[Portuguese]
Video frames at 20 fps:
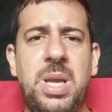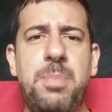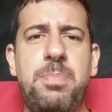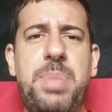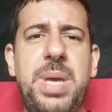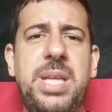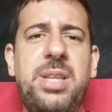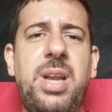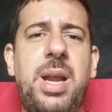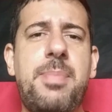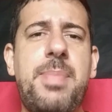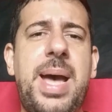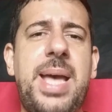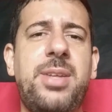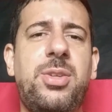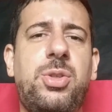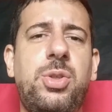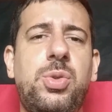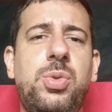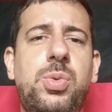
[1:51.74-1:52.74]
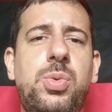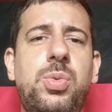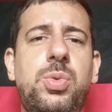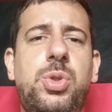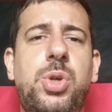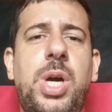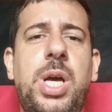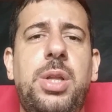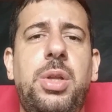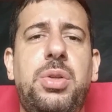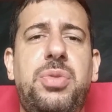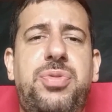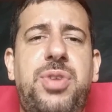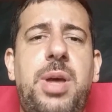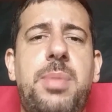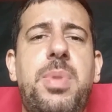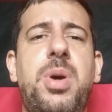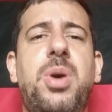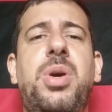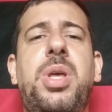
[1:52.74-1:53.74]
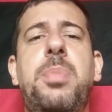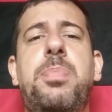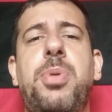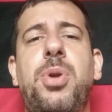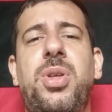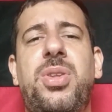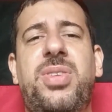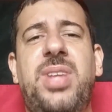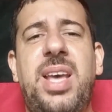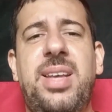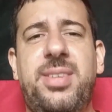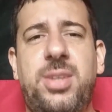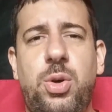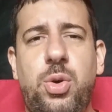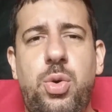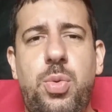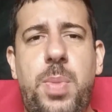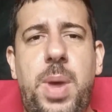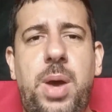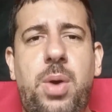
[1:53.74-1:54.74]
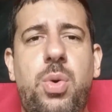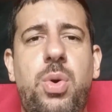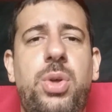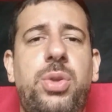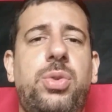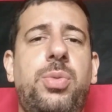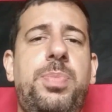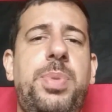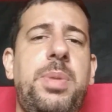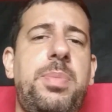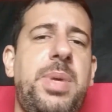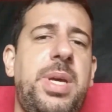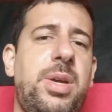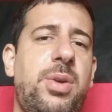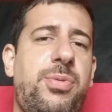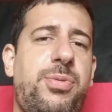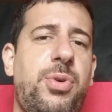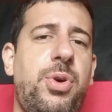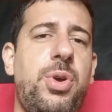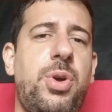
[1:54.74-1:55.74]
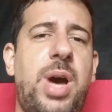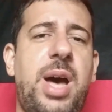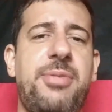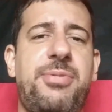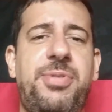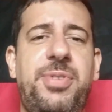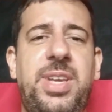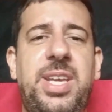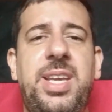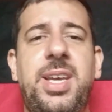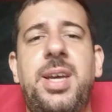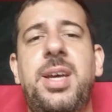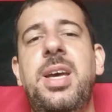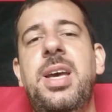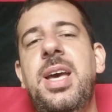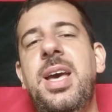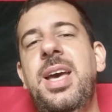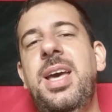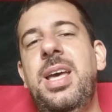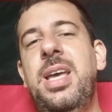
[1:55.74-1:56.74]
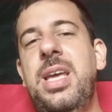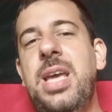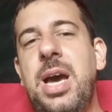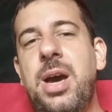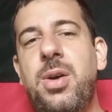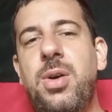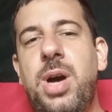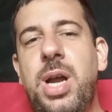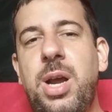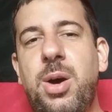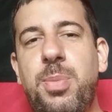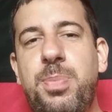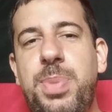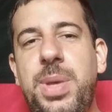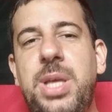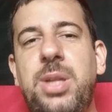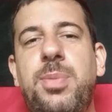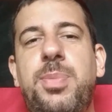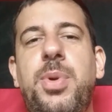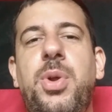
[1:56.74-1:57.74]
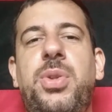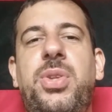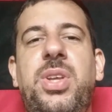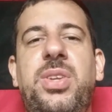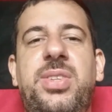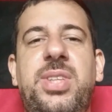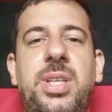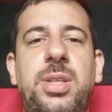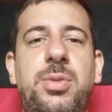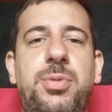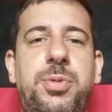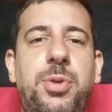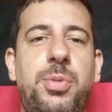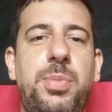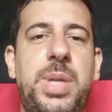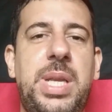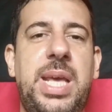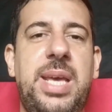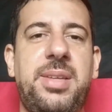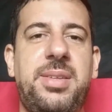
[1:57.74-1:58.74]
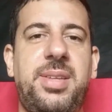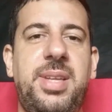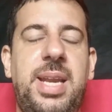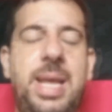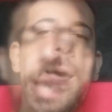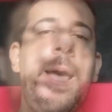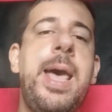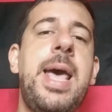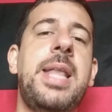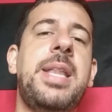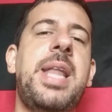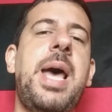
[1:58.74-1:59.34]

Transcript: Pedro é mais um jogador do Flamengo que processa alguma coisa. O primeiro foi o Rafinha e agora é o Pedro processando o Fluminense, né?